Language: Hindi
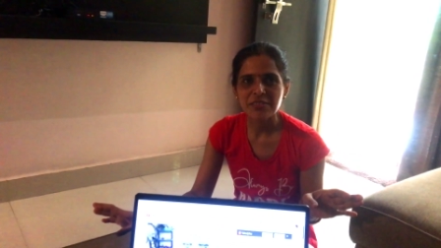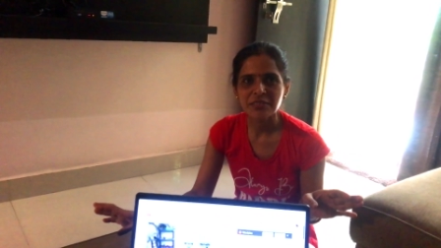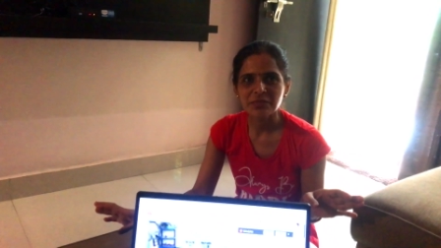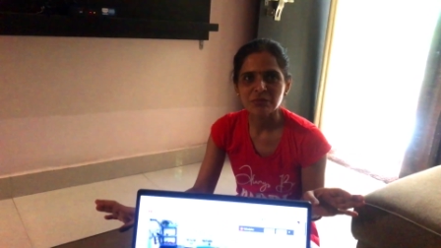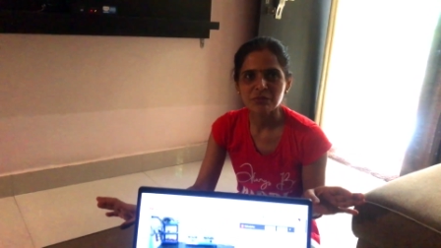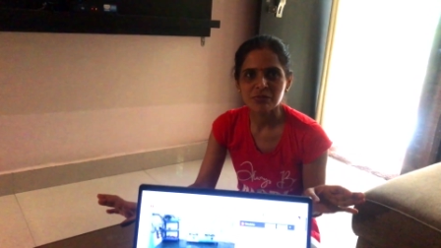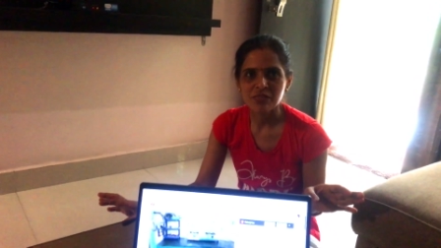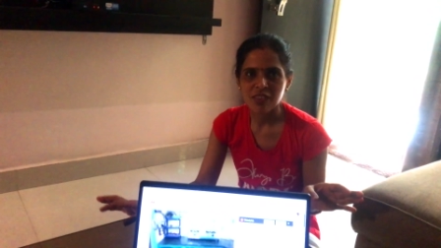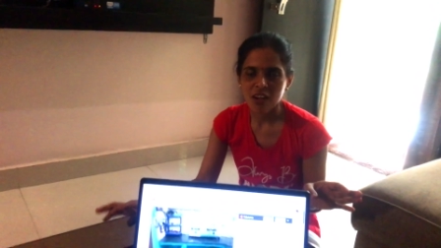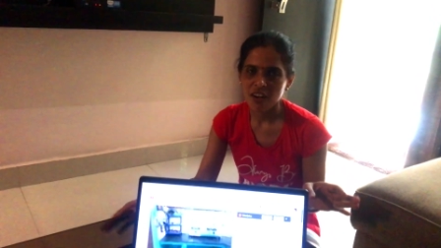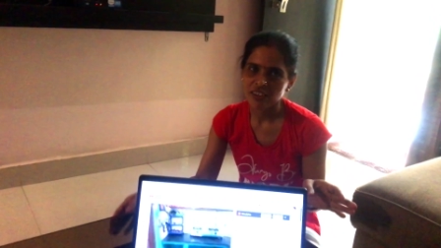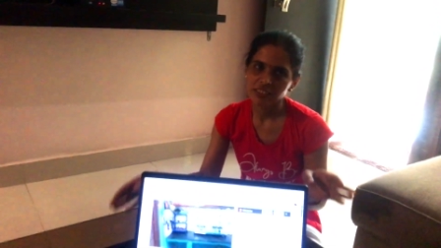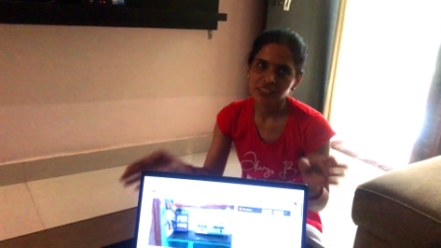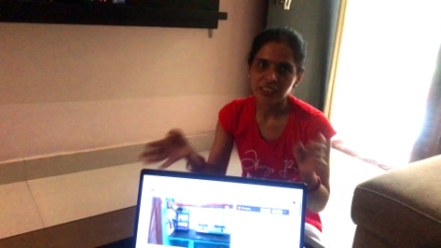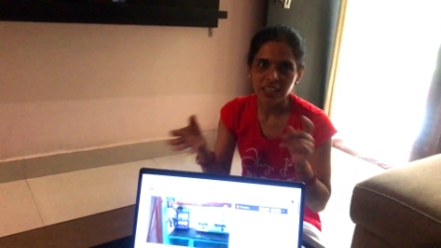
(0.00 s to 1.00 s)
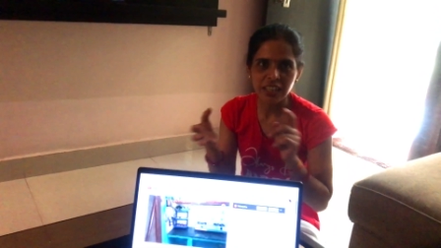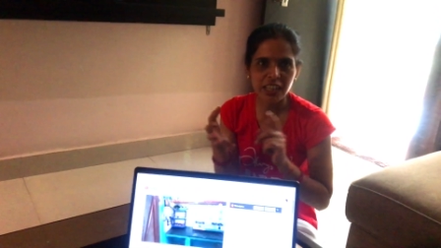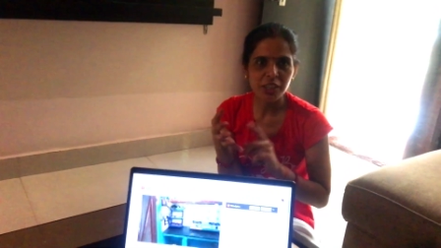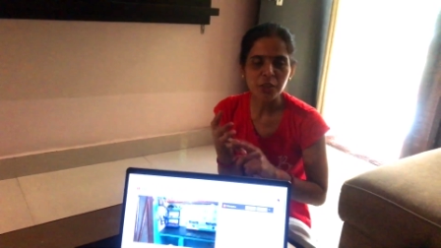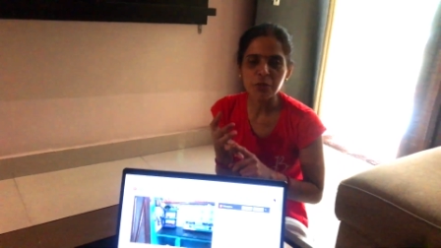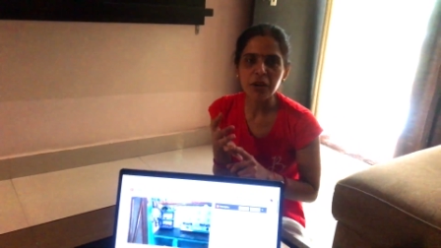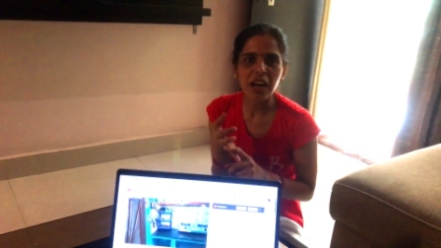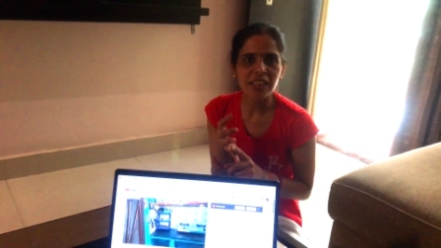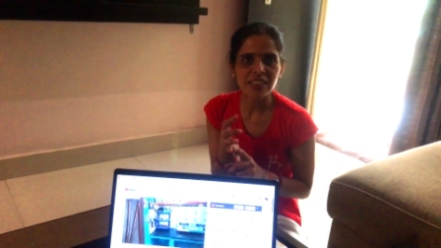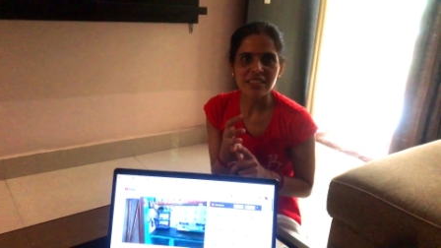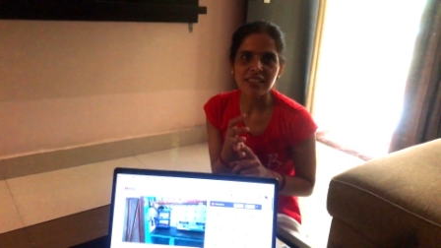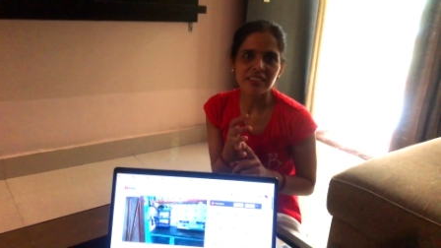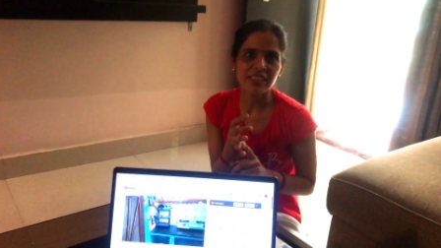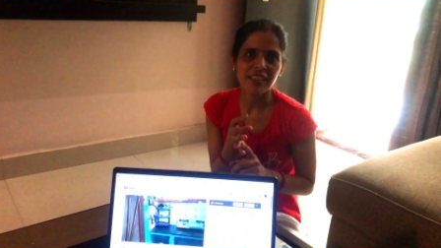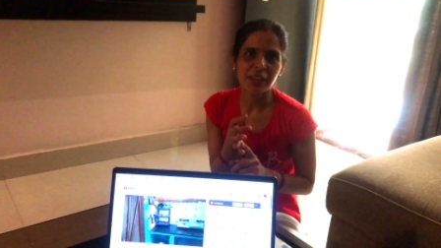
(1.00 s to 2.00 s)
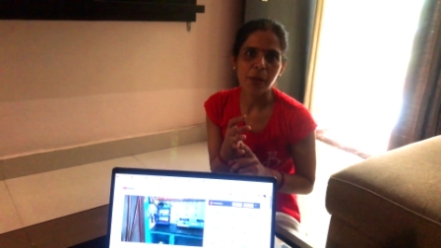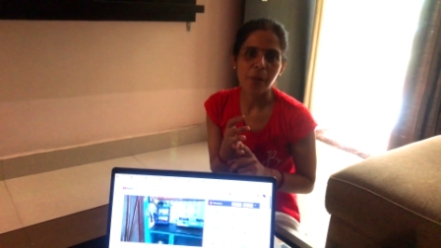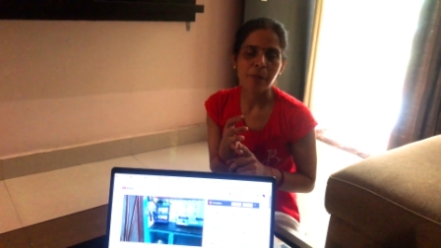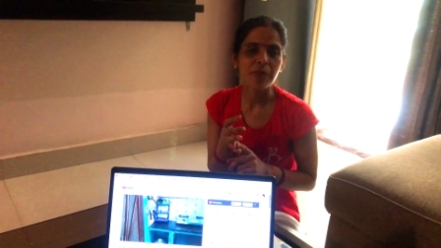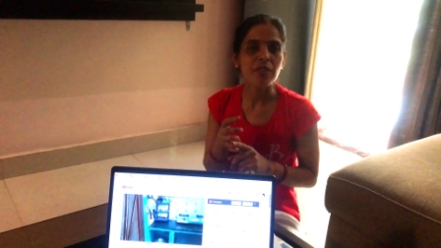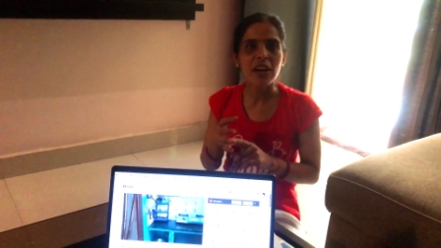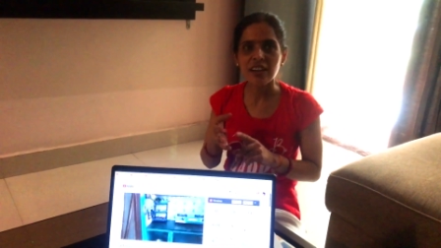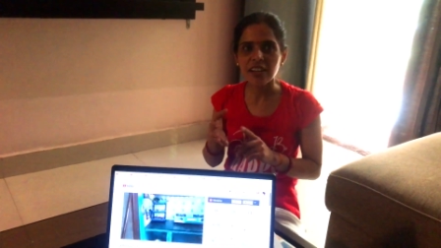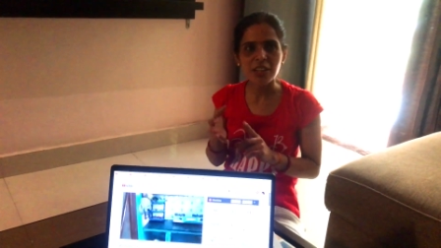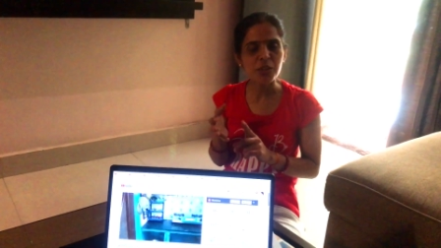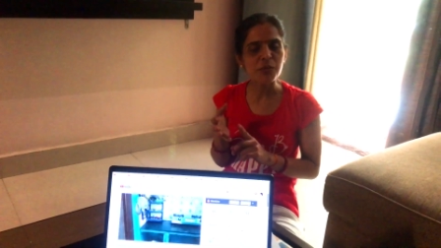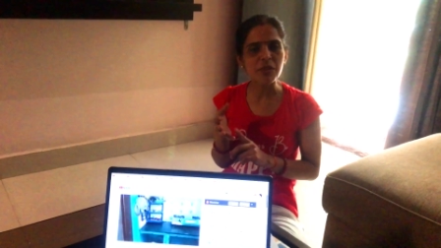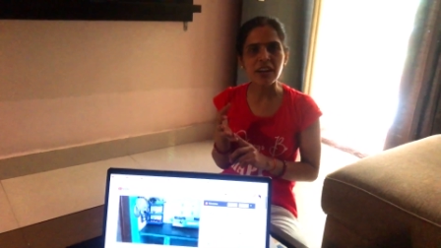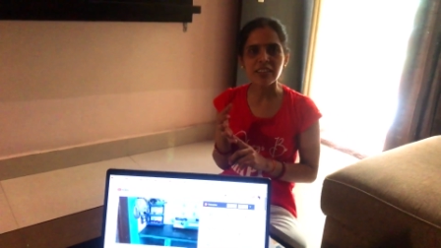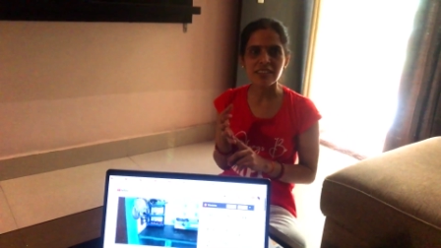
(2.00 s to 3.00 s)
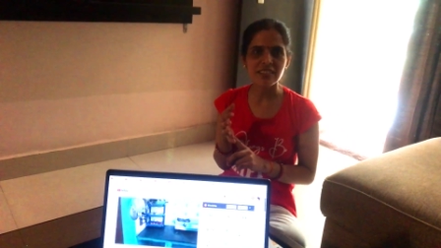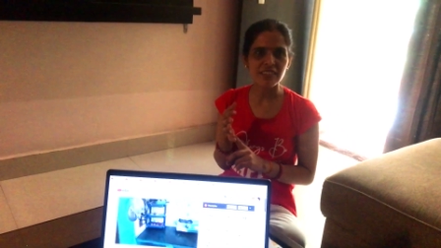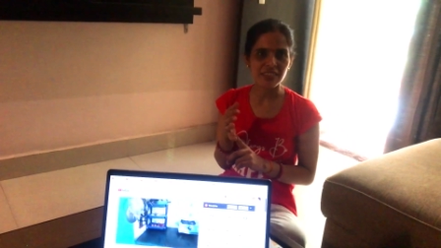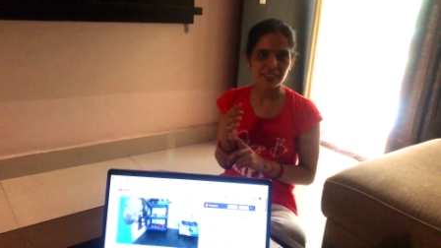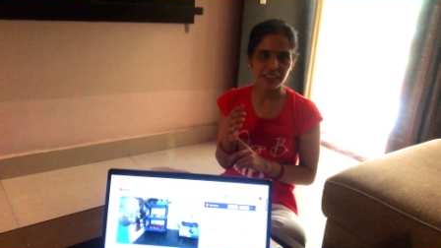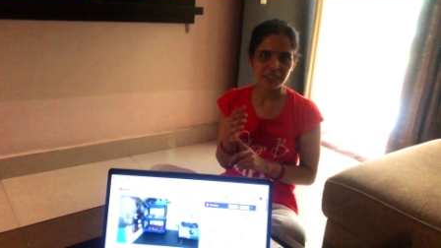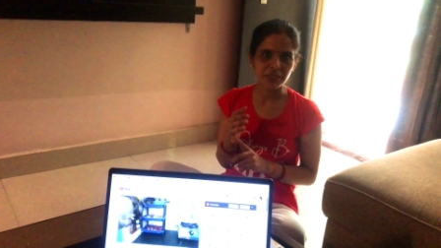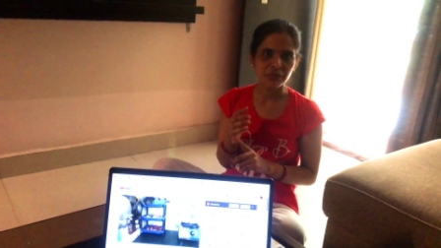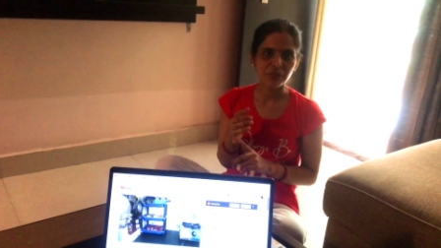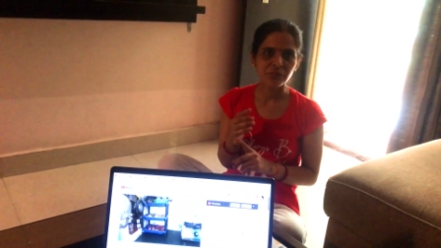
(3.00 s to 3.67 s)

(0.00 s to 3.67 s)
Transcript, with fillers: पराठे नहीं बनेंगे ना पराठे तो, तो वैसे भी नहीं बनेंगे अंडे तो खा नहीं सकते